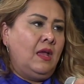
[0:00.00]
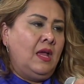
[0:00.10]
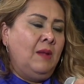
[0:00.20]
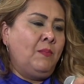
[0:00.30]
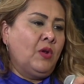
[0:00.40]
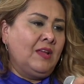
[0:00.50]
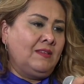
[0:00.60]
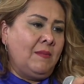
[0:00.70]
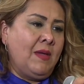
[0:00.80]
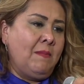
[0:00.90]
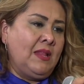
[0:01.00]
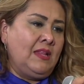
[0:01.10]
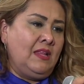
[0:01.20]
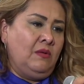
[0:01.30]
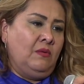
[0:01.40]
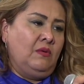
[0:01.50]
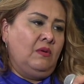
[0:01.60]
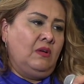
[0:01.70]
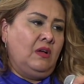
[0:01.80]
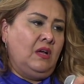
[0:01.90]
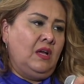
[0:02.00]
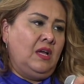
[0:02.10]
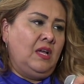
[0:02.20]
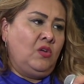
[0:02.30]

el por qué se había metido, y